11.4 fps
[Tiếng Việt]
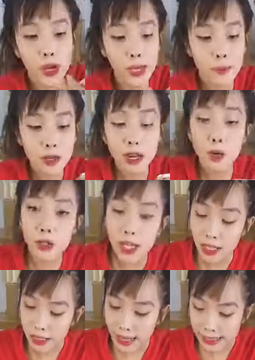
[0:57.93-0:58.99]
khi bước đầu
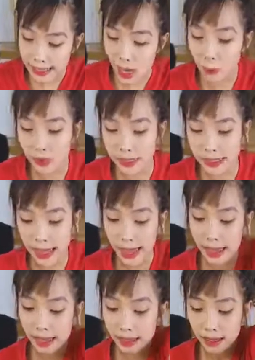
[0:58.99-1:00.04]
tiên thực hiện xong mình
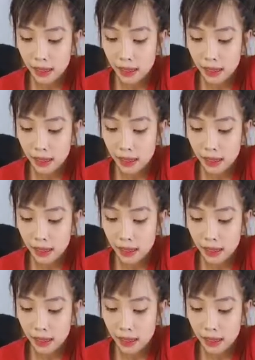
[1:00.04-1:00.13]
sẽ